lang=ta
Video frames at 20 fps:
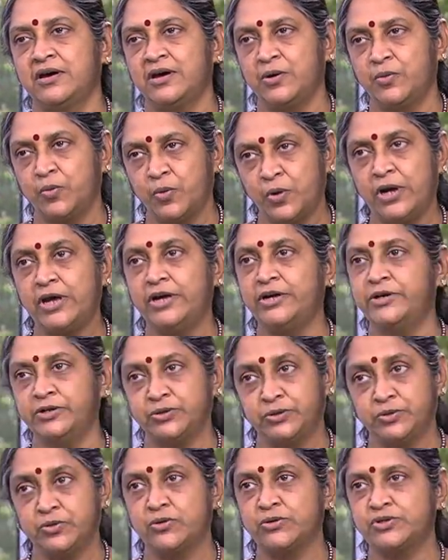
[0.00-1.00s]
உள்ளே
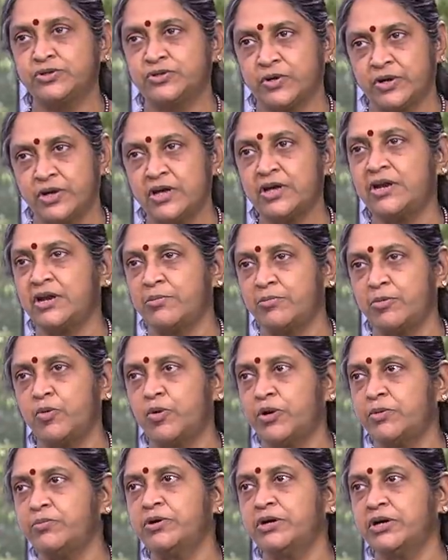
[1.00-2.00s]
இழுத்தோன்னு சொன்னால் நம்ம
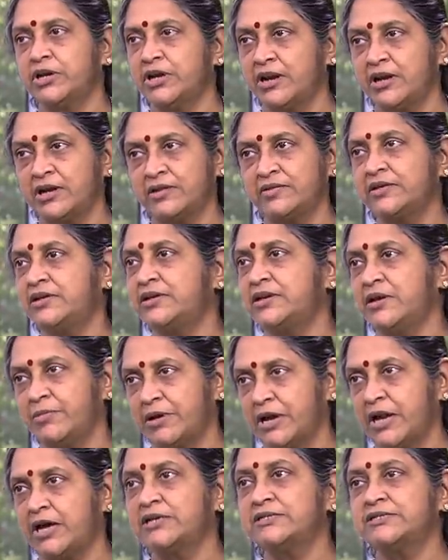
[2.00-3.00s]
உடம்புக்கு நல்லது நம்ம
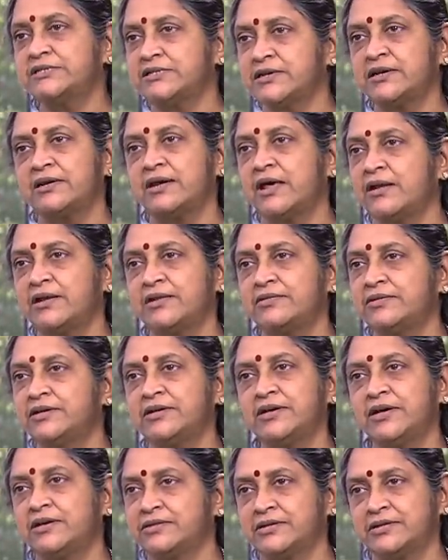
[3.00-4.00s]
லங்ஸுக்கு
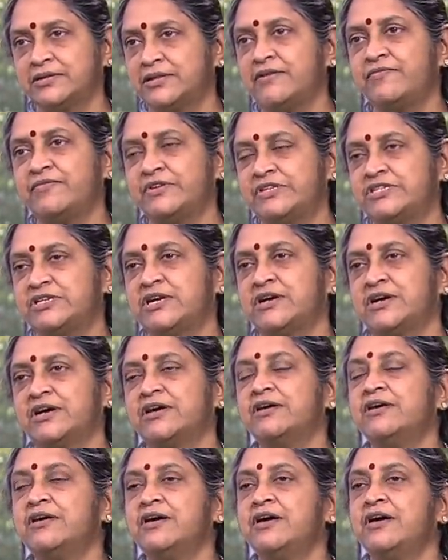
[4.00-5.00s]
நல்லதுங்கிறதுக்கு தான் வச்சாங்க
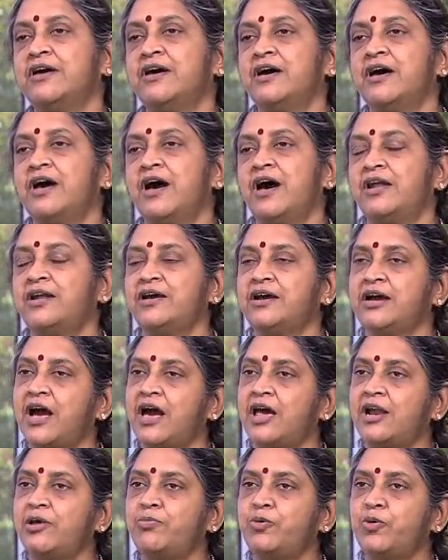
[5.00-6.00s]
ஆனால்
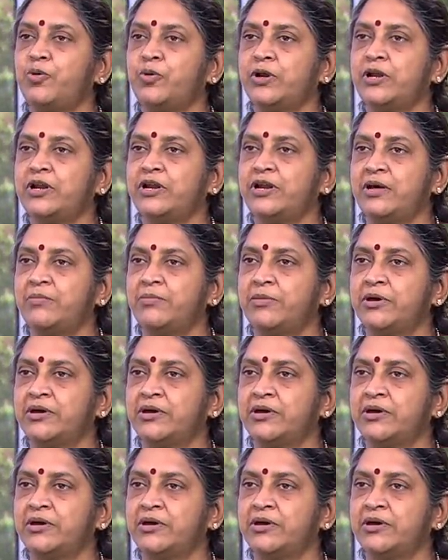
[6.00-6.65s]
காலப்போக்கில் நம்ம